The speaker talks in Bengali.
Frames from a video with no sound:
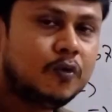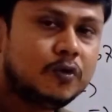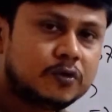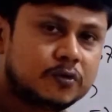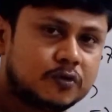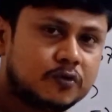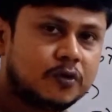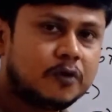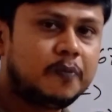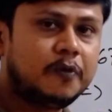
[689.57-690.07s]

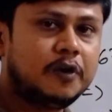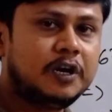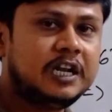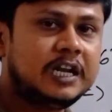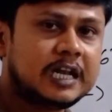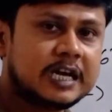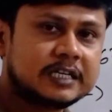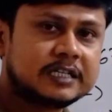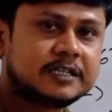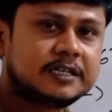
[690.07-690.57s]
উত্তর বলি
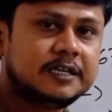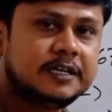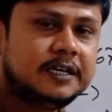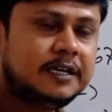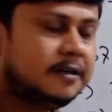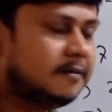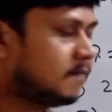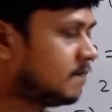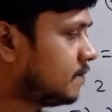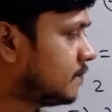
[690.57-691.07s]
লাস্টে
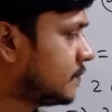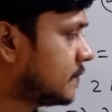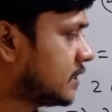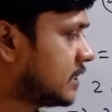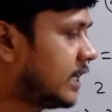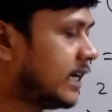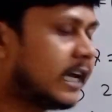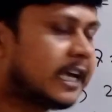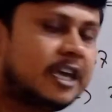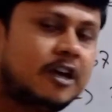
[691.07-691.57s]

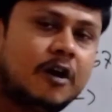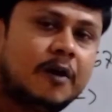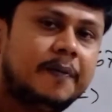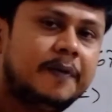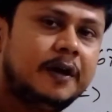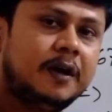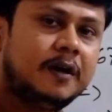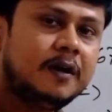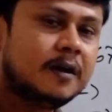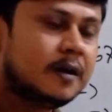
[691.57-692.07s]
সেটা কি
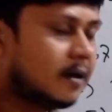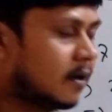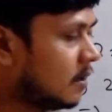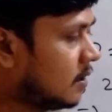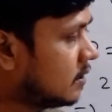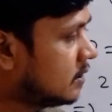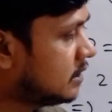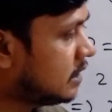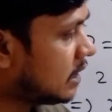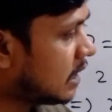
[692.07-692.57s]
হবে
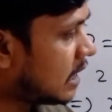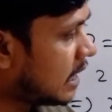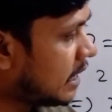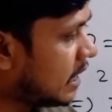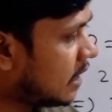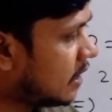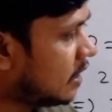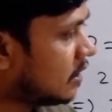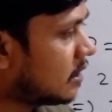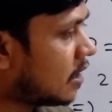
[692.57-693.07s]
যে
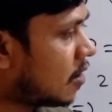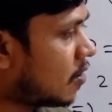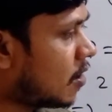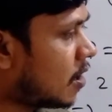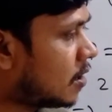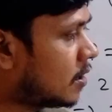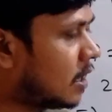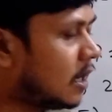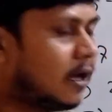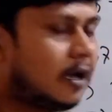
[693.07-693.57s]
রায়হানের
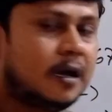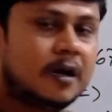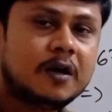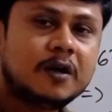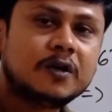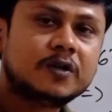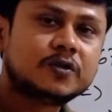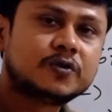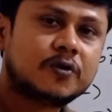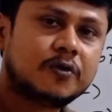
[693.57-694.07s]
ধারণাটা
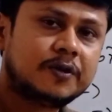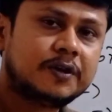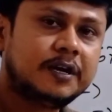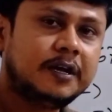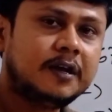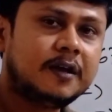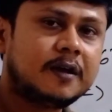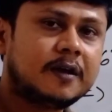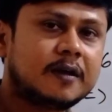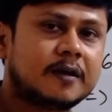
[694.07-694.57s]

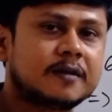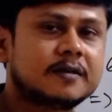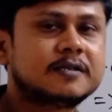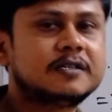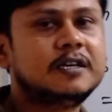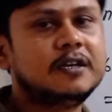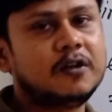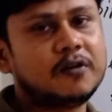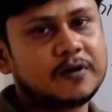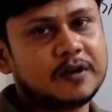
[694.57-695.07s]
সঠিক
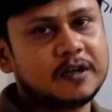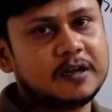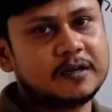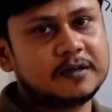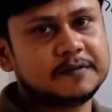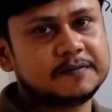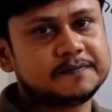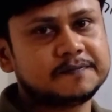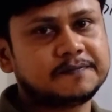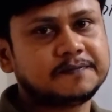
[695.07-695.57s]
ছিল
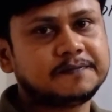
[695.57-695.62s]
না